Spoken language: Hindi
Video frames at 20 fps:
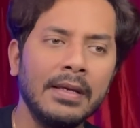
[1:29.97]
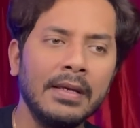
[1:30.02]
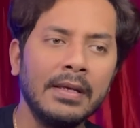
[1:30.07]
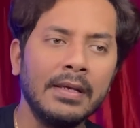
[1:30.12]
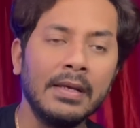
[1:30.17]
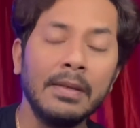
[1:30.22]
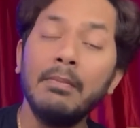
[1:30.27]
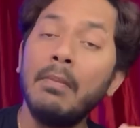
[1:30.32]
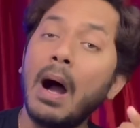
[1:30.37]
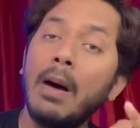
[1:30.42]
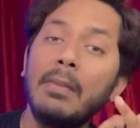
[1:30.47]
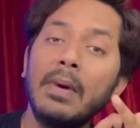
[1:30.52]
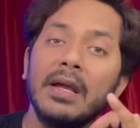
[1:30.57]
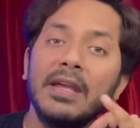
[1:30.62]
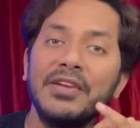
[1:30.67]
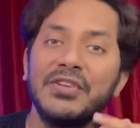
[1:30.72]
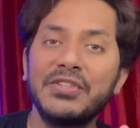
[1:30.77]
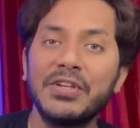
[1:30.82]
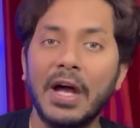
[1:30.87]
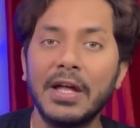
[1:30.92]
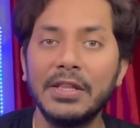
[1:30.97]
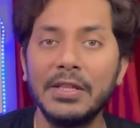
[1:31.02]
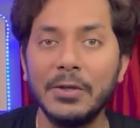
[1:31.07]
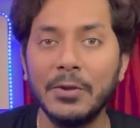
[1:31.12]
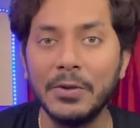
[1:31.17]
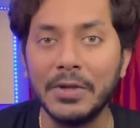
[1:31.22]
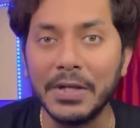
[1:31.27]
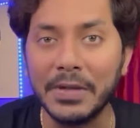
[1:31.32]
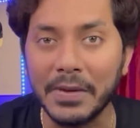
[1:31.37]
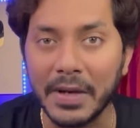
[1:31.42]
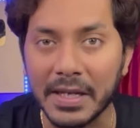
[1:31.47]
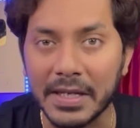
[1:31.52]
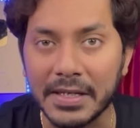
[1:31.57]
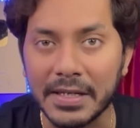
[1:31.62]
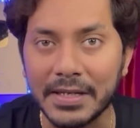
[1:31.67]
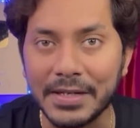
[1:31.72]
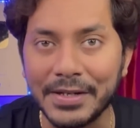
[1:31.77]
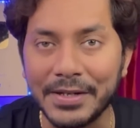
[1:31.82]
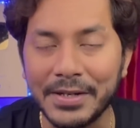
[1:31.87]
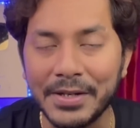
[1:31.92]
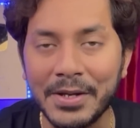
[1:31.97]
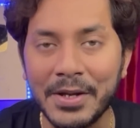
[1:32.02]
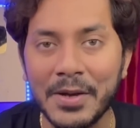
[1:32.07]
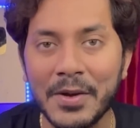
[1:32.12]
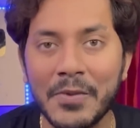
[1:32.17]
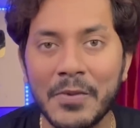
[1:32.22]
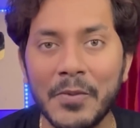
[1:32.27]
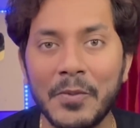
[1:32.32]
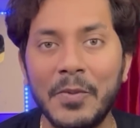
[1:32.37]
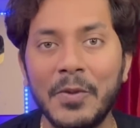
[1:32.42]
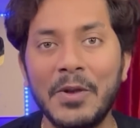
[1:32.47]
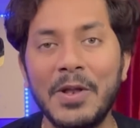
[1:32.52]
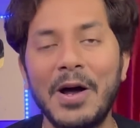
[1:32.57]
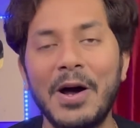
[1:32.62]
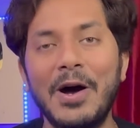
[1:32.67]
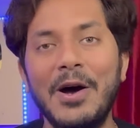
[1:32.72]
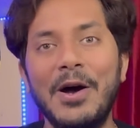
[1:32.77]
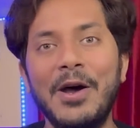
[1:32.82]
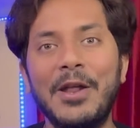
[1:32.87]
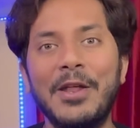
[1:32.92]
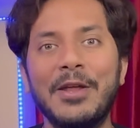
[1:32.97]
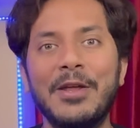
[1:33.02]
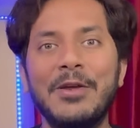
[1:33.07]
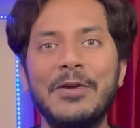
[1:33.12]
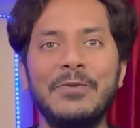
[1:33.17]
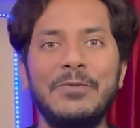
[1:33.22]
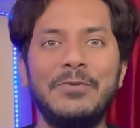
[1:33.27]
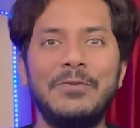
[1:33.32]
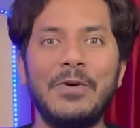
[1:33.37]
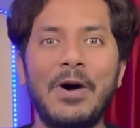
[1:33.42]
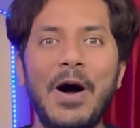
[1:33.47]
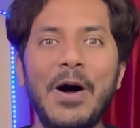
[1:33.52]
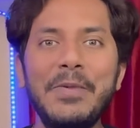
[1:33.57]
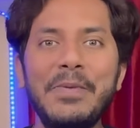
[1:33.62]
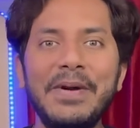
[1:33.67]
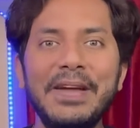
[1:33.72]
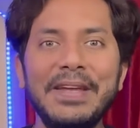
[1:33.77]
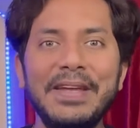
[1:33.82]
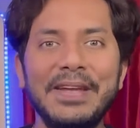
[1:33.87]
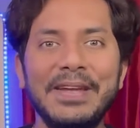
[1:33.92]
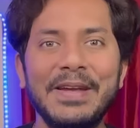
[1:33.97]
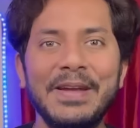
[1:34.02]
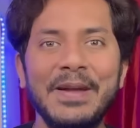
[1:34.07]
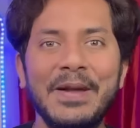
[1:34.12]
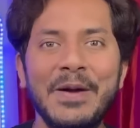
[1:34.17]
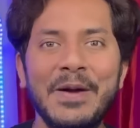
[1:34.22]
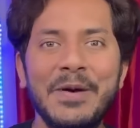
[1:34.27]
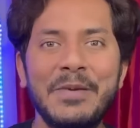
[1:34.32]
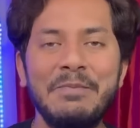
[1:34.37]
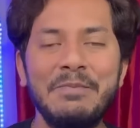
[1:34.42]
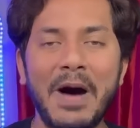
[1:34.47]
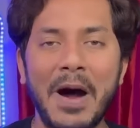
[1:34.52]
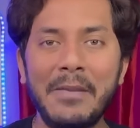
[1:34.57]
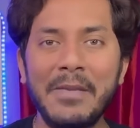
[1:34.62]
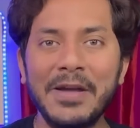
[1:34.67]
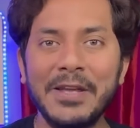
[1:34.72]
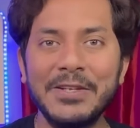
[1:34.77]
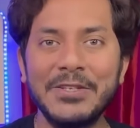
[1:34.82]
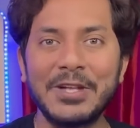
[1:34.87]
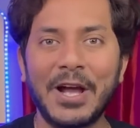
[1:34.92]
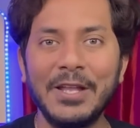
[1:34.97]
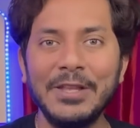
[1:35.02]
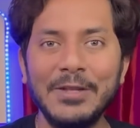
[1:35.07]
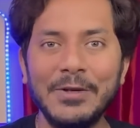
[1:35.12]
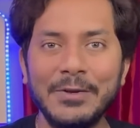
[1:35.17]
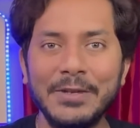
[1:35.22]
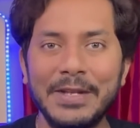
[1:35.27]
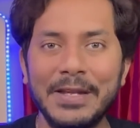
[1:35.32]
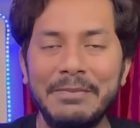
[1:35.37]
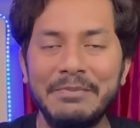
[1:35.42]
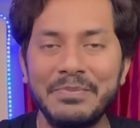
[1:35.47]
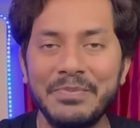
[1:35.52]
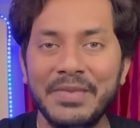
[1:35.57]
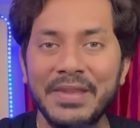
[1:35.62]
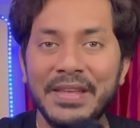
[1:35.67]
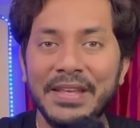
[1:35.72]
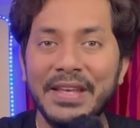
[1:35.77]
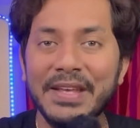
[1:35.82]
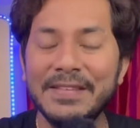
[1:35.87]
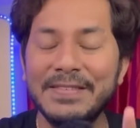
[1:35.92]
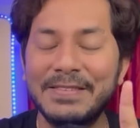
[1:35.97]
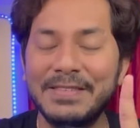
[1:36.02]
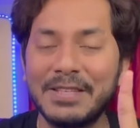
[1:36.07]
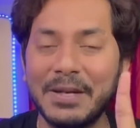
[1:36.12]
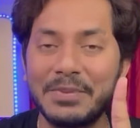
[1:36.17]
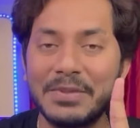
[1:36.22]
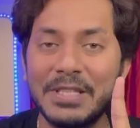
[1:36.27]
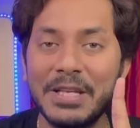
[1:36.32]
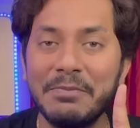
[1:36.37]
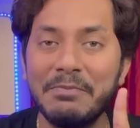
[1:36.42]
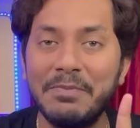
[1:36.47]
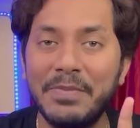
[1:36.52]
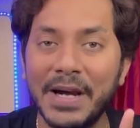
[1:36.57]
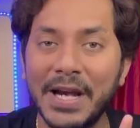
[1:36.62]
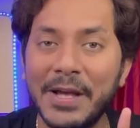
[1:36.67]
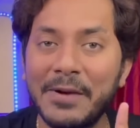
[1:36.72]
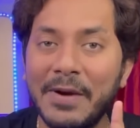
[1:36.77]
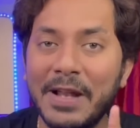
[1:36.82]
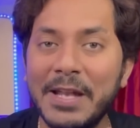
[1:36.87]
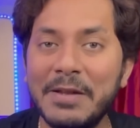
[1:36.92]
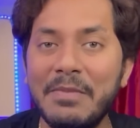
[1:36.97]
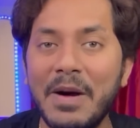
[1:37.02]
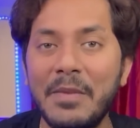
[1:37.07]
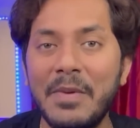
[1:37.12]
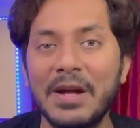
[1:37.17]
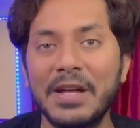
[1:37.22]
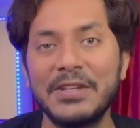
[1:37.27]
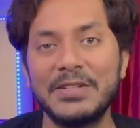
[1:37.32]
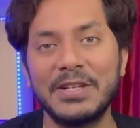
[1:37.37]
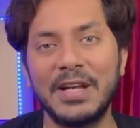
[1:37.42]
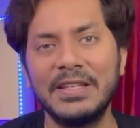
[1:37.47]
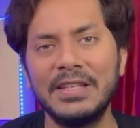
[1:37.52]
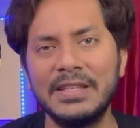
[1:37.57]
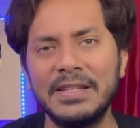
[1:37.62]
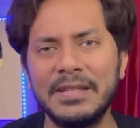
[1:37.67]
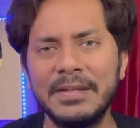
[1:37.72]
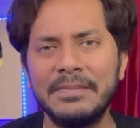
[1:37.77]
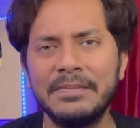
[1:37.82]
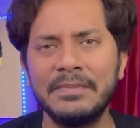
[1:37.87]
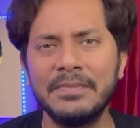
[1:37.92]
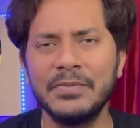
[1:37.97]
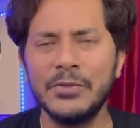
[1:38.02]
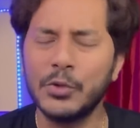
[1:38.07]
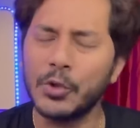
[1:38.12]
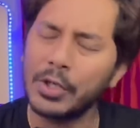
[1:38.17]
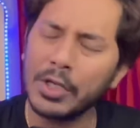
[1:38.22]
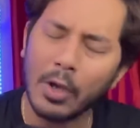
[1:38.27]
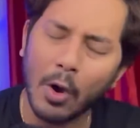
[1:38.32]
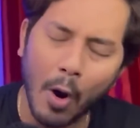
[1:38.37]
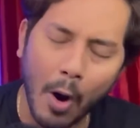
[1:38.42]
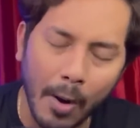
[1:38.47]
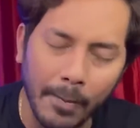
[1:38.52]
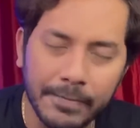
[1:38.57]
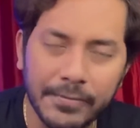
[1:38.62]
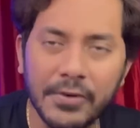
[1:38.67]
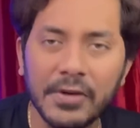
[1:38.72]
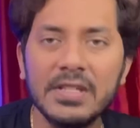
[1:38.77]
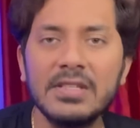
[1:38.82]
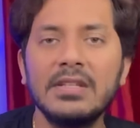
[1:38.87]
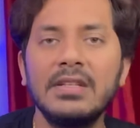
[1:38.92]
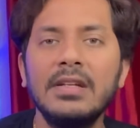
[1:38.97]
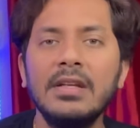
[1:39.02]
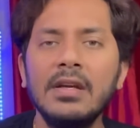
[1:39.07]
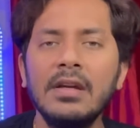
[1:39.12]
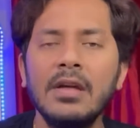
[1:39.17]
कि मामा की शादी होने वाली है वो बोला अरे वाह भाई मामा की शादी हो रही है ये सबसे बड़े वाले मामा की शादी थी जो कि ऑब्वियसली